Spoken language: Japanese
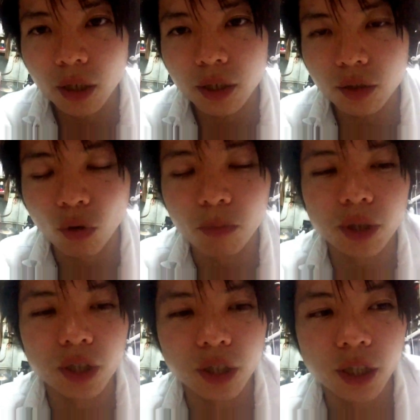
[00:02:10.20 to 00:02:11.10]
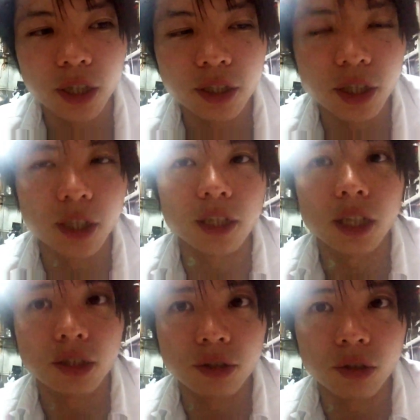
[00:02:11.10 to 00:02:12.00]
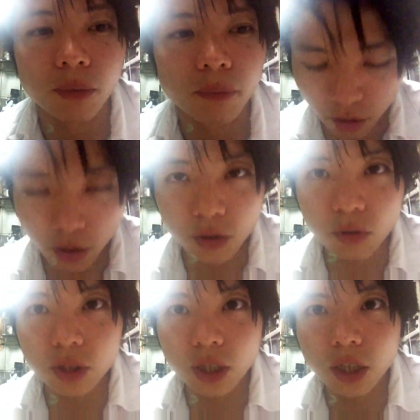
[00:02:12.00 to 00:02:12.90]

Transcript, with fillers: でコンビニに捨てに行ったんですよでそした